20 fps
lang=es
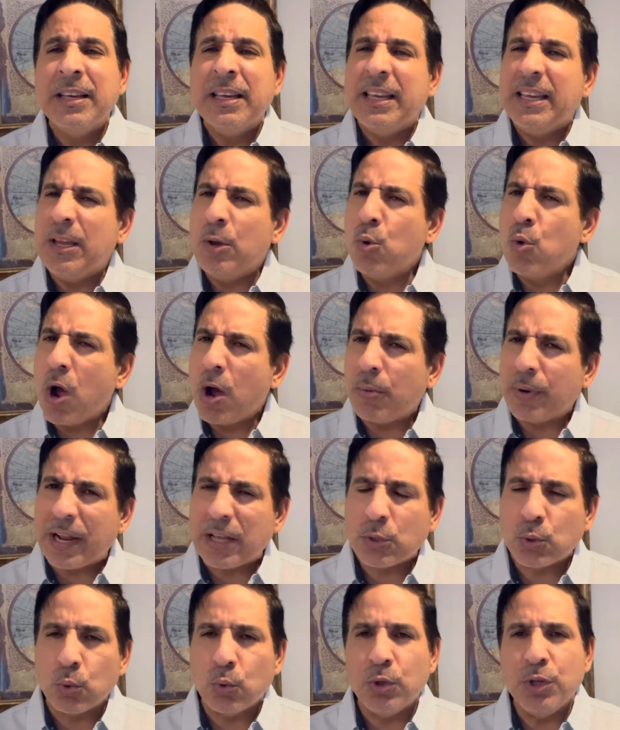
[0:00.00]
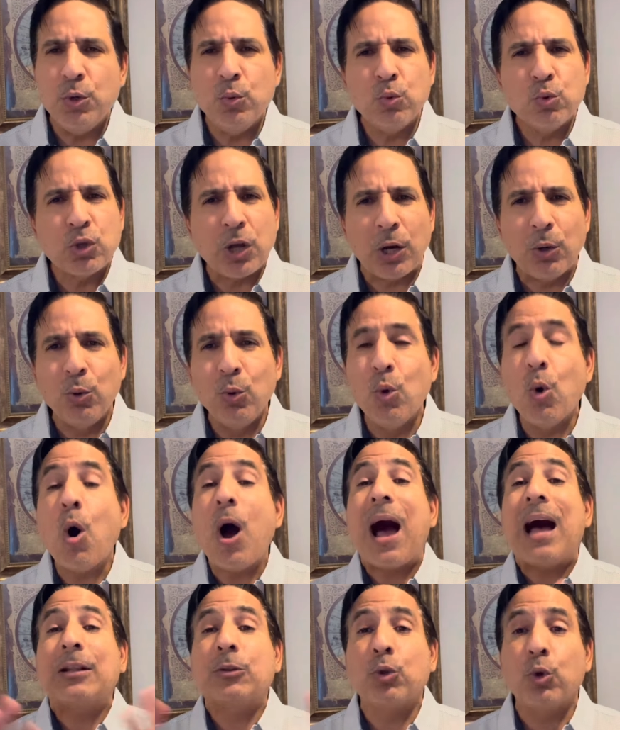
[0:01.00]
Y un abrazo y un saludo
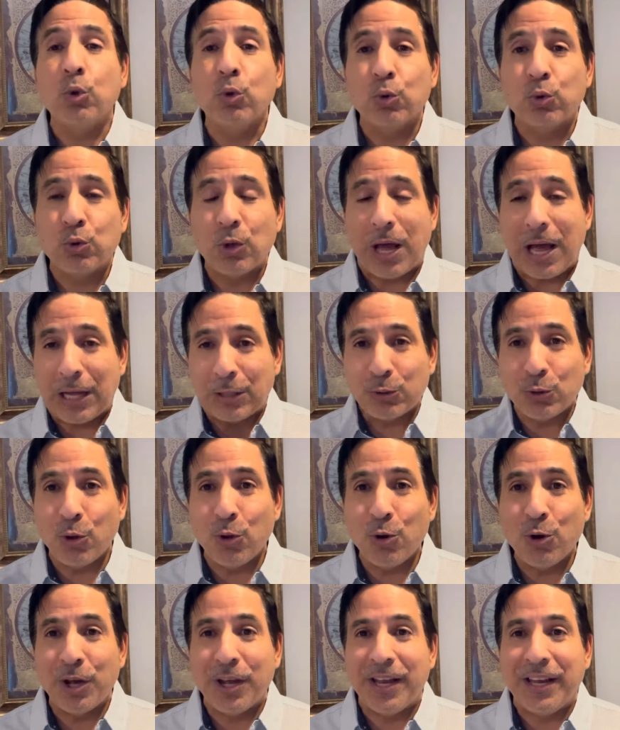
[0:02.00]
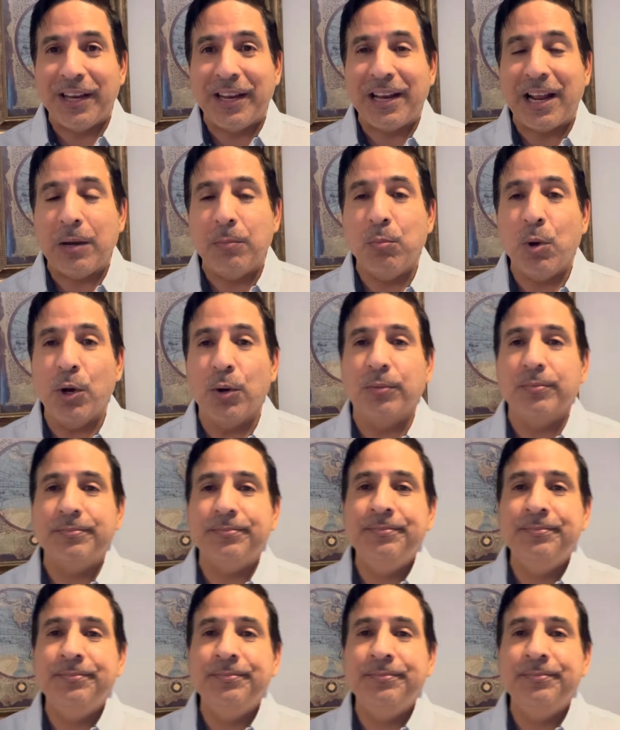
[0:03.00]
a todos, a todos en general. Bueno,